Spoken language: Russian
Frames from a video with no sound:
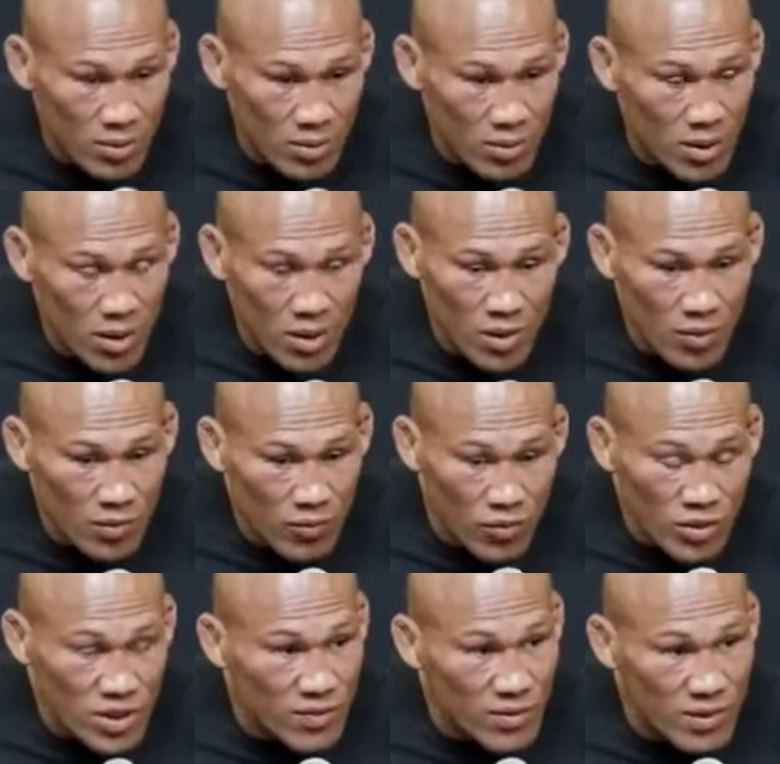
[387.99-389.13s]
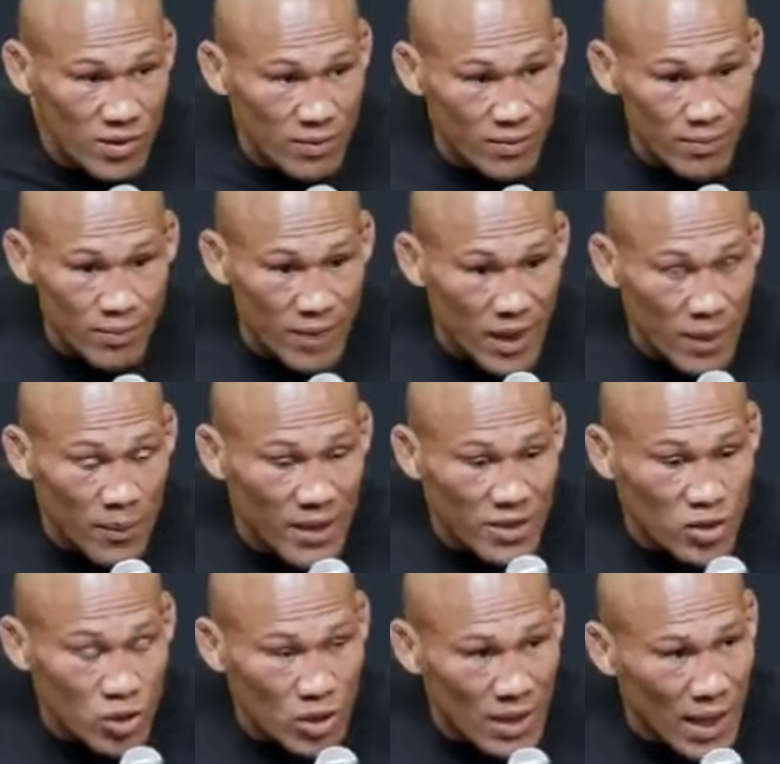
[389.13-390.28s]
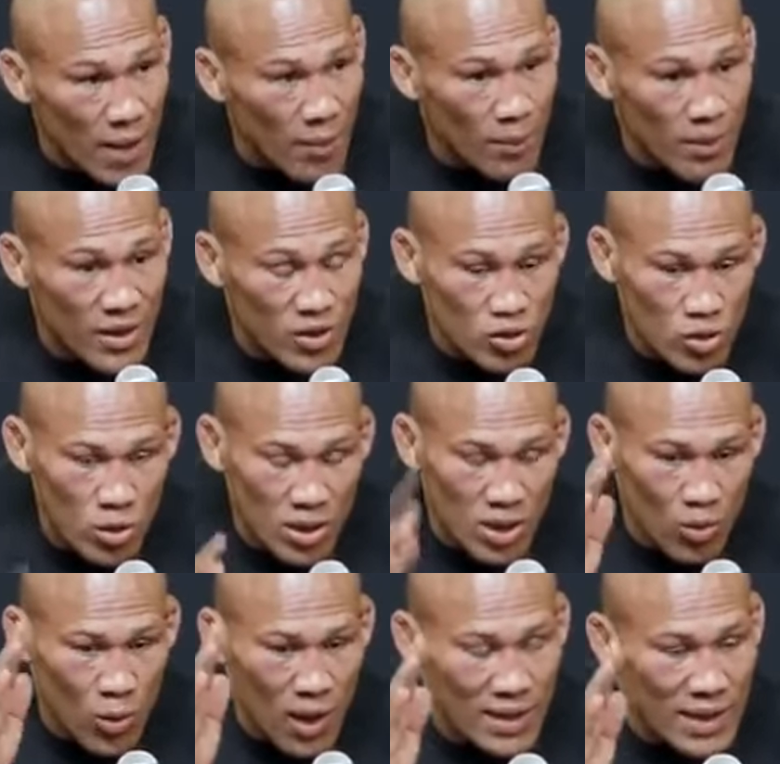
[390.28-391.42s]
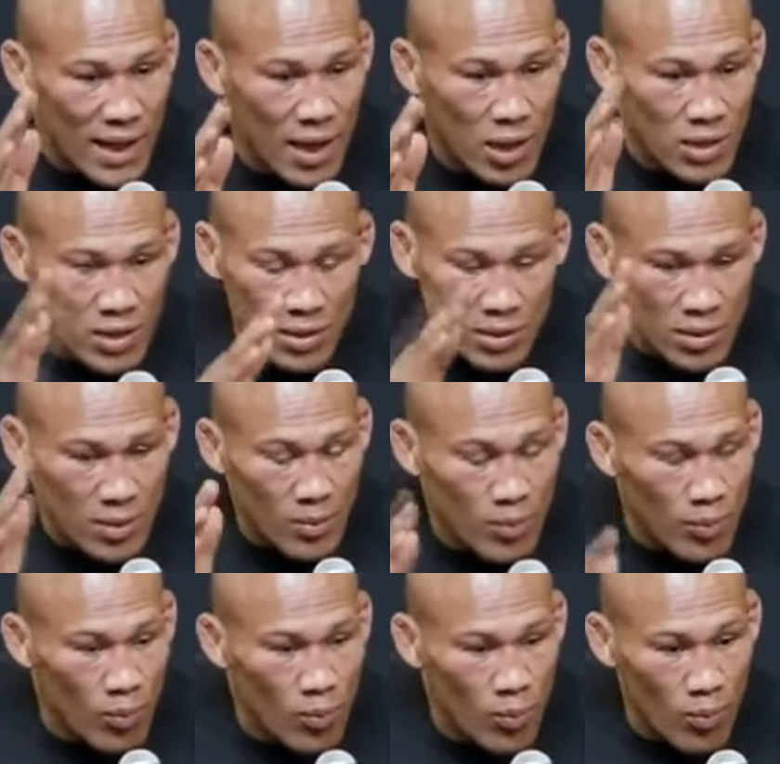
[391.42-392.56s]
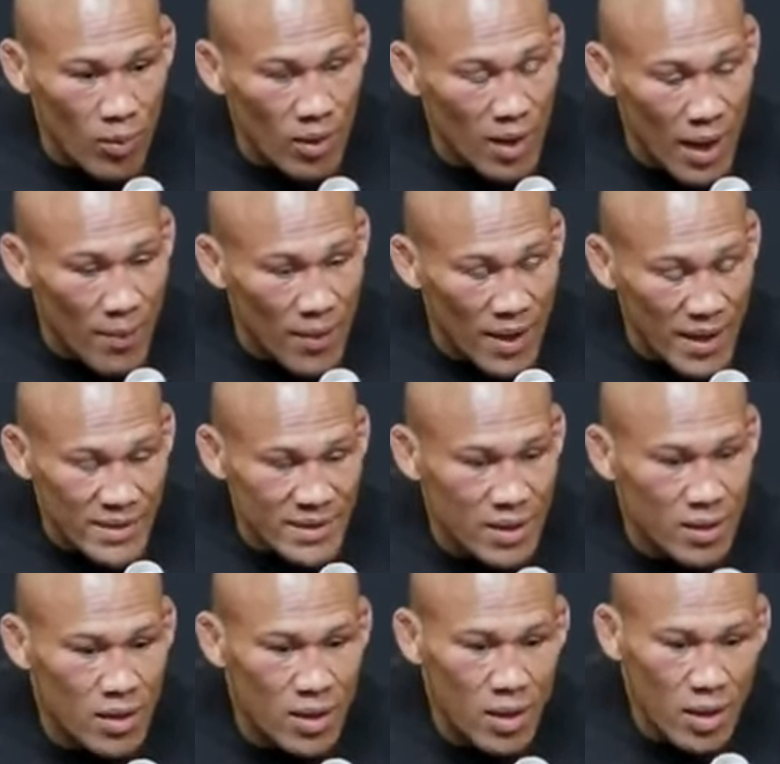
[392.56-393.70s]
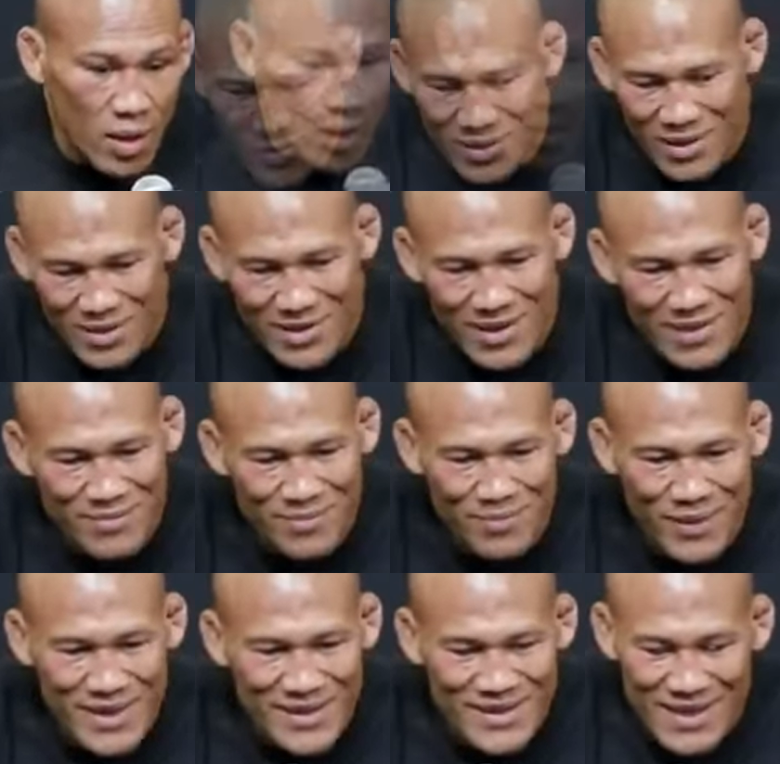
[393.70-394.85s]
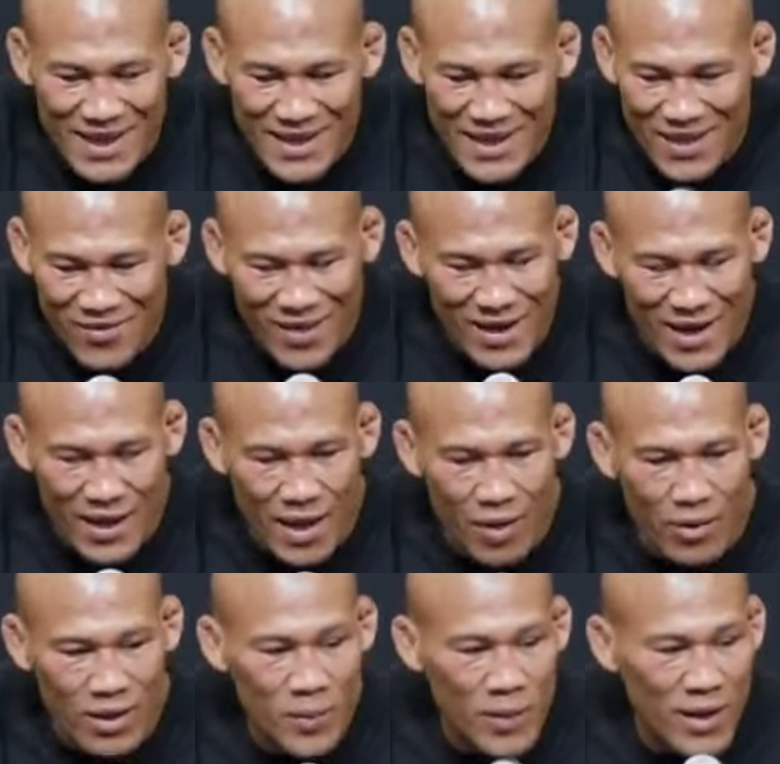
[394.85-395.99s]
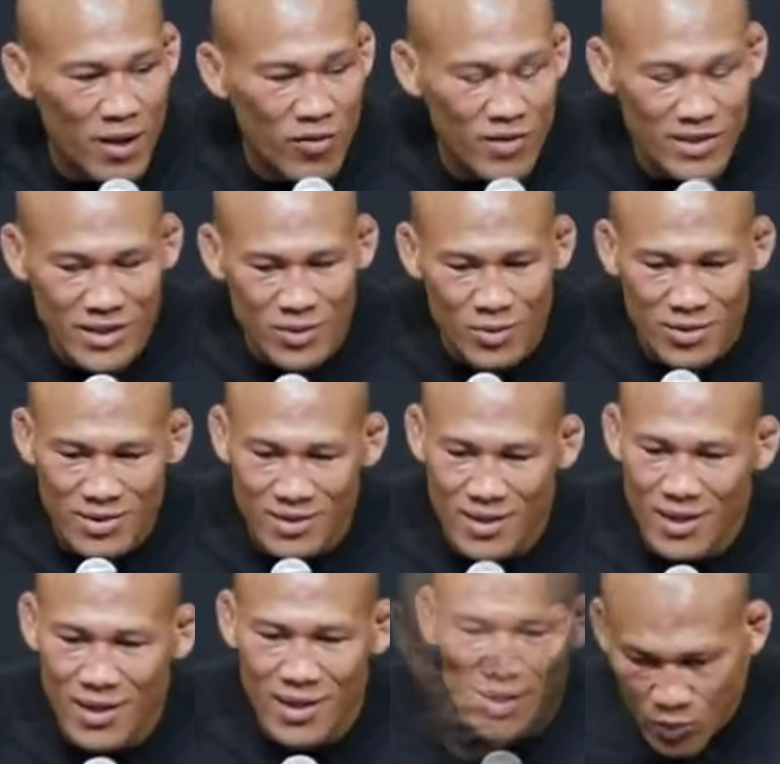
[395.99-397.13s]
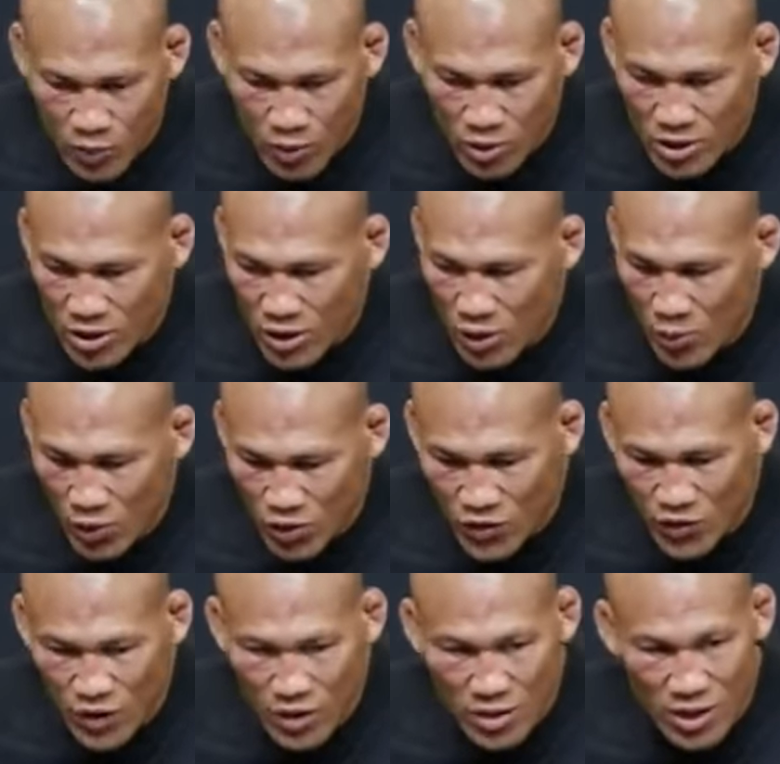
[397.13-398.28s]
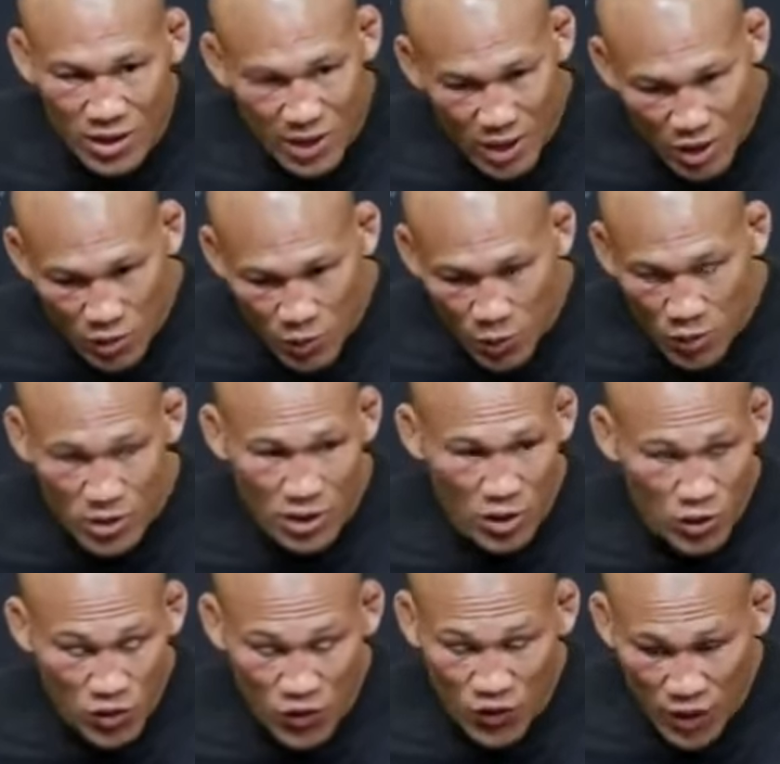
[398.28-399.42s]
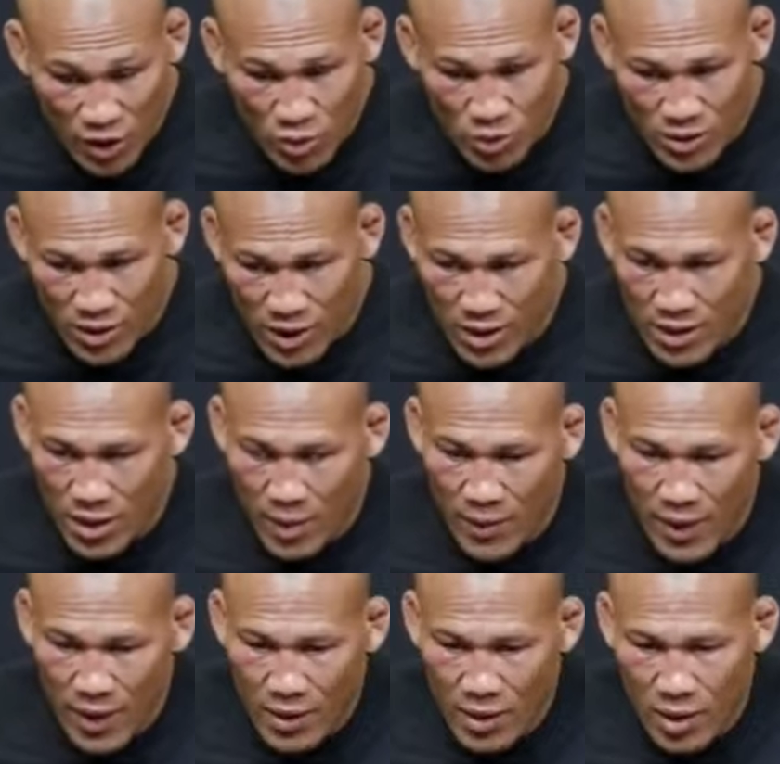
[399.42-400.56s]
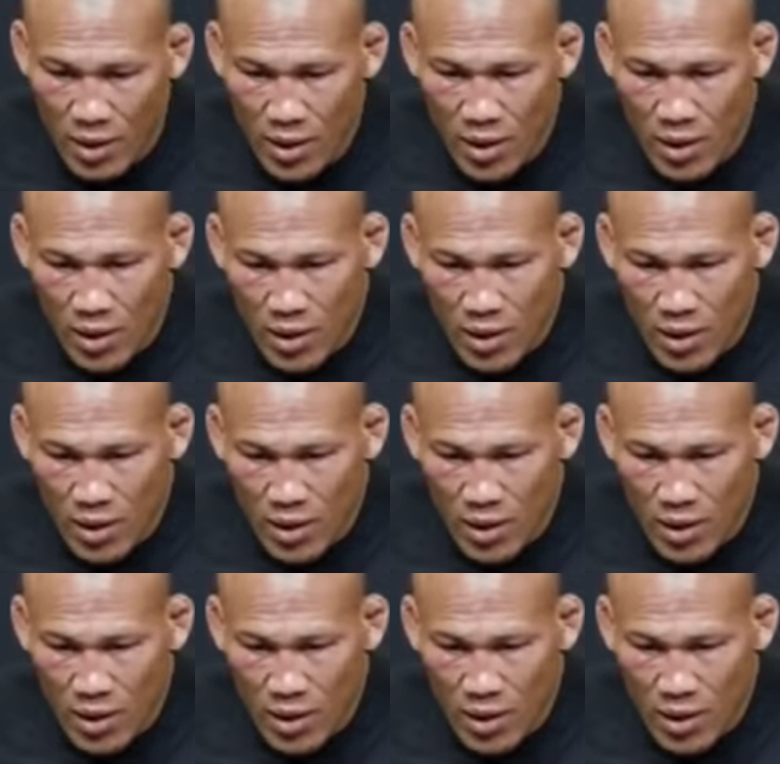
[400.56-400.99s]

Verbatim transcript: Я недоволен работой рефери. Он не останавливал бой, он хотел, чтобы я добил Криса. Но мне нравится Вайдман, я его большой фанат. Он хороший отец и семьянин, и я очень его уважаю.